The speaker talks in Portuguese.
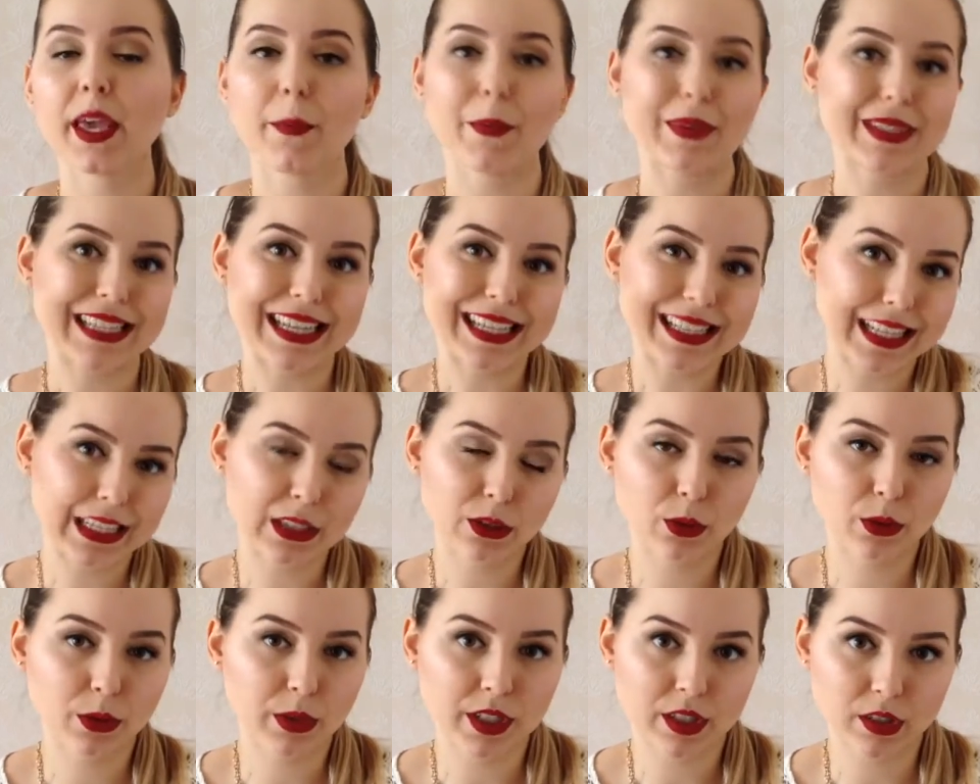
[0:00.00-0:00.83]
Mas aí tem
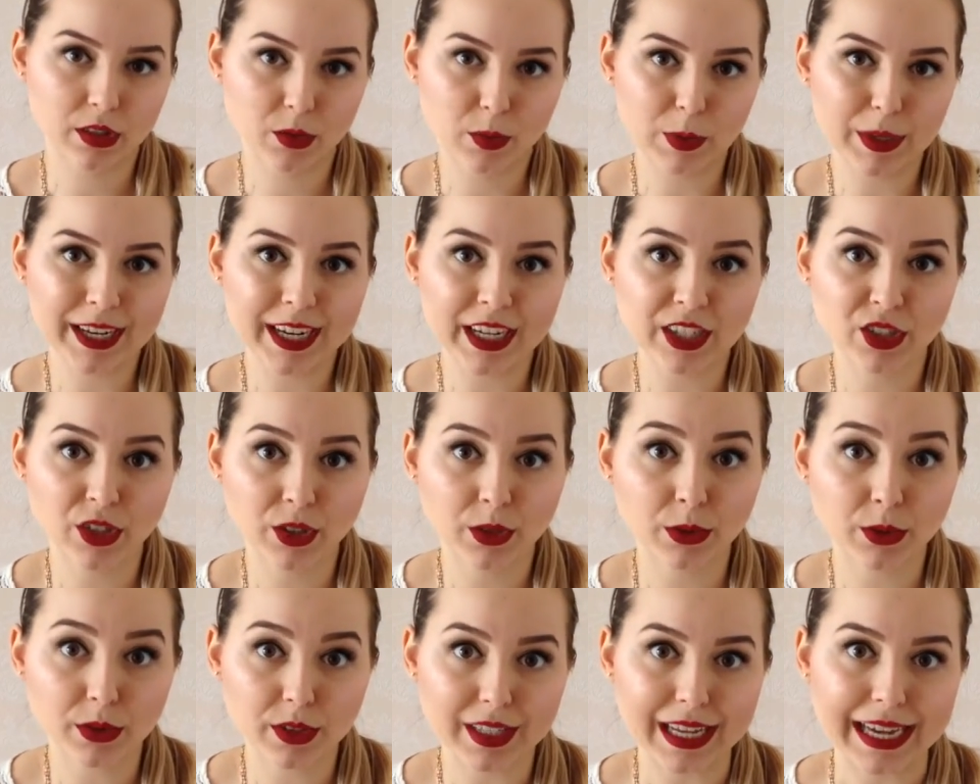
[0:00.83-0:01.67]
tudo isso
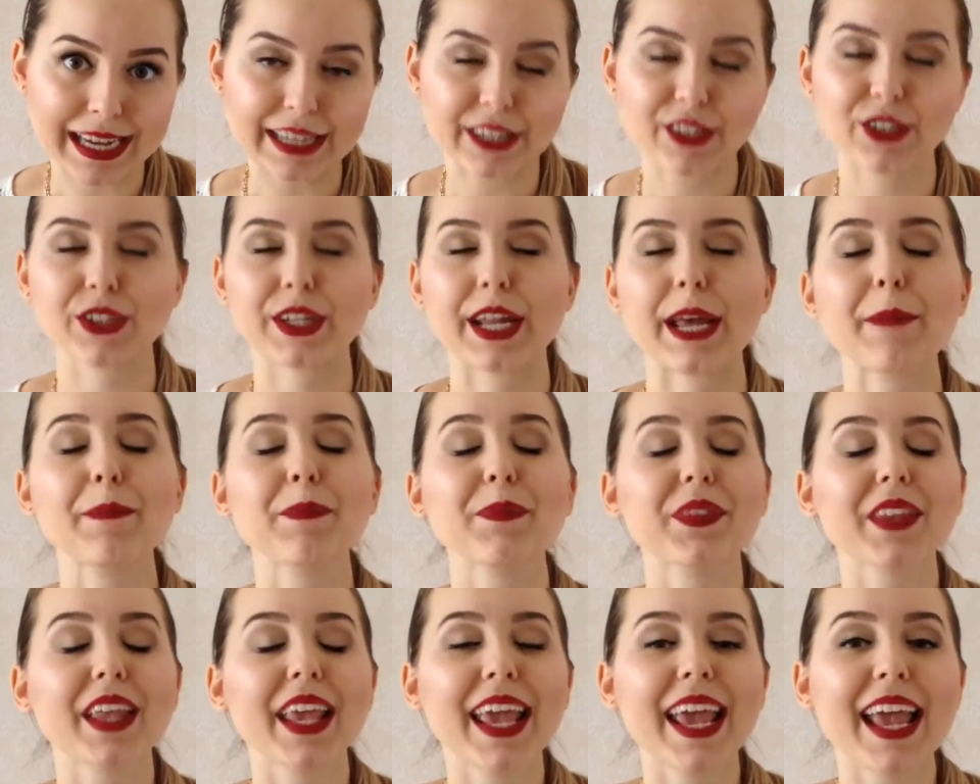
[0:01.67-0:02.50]
explicadinho no site, né?
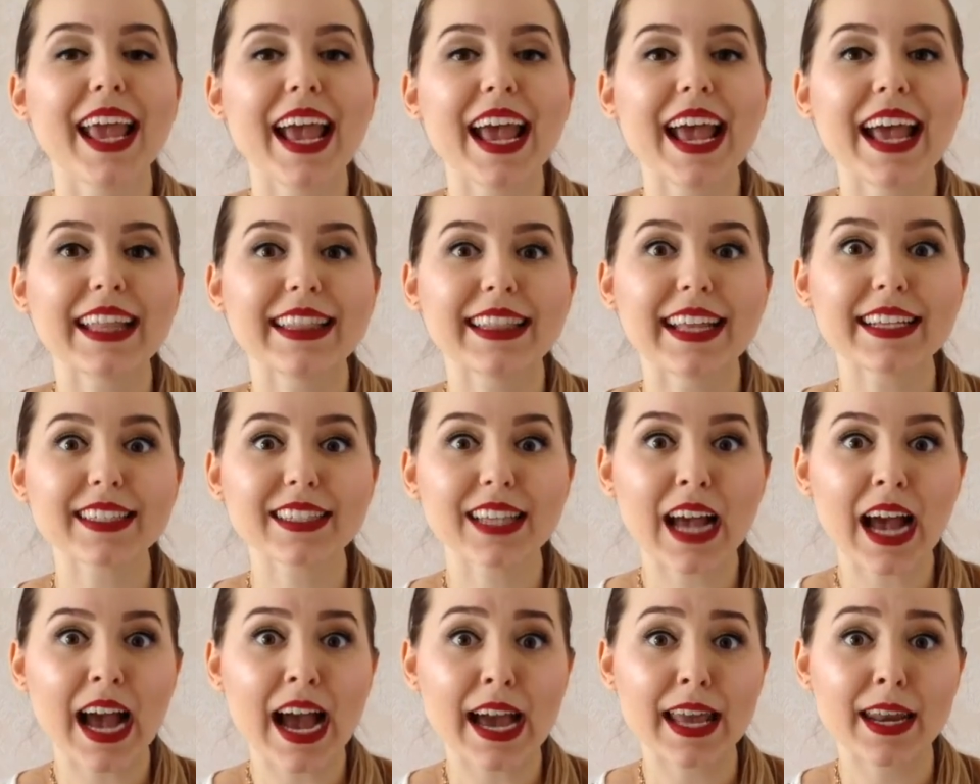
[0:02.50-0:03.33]

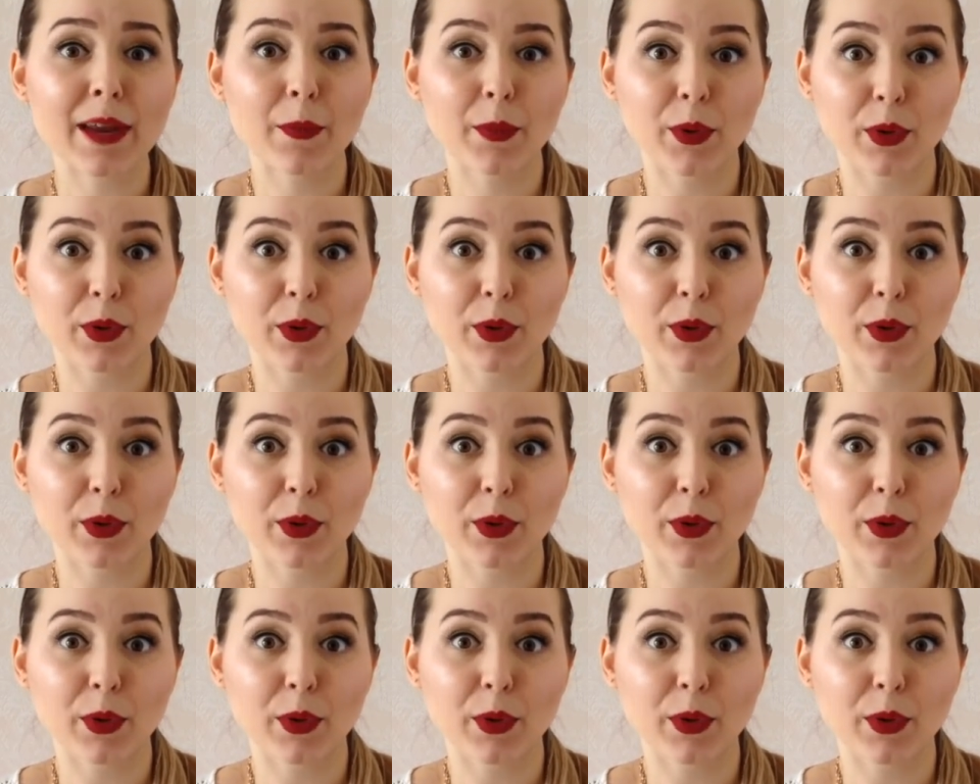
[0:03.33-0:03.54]
Nessa área